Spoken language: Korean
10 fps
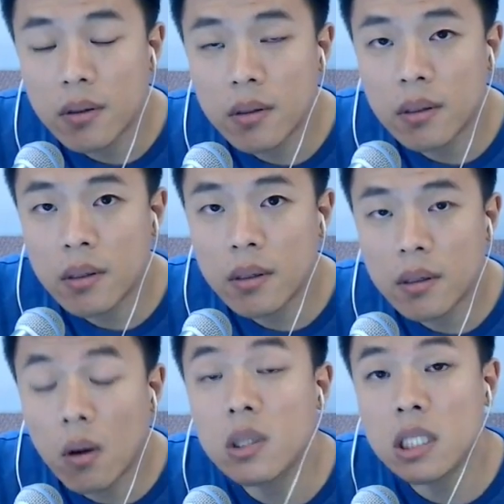예,
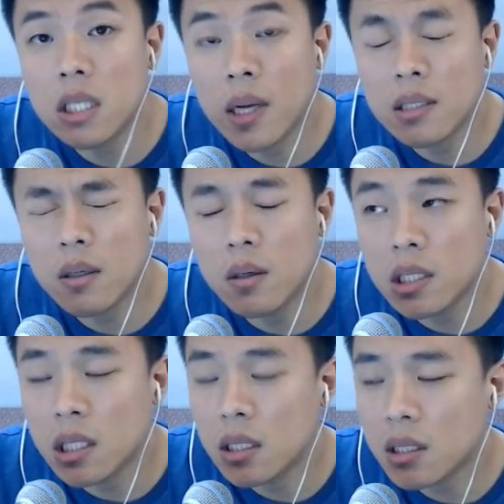거지 완전
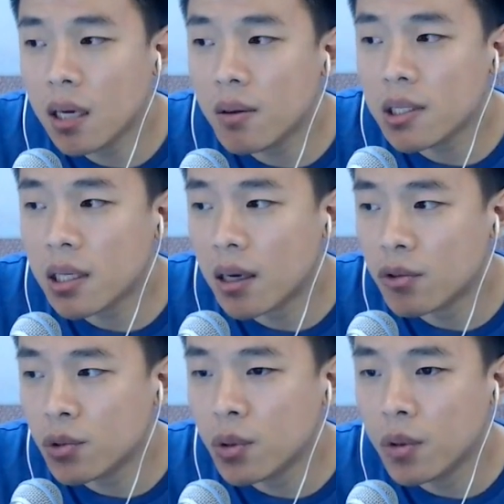거지 땅거지가
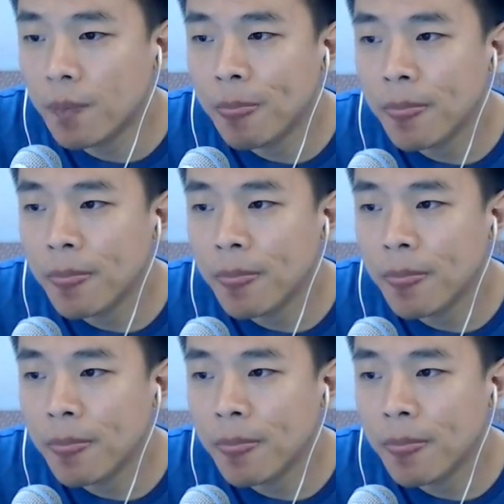돼가지고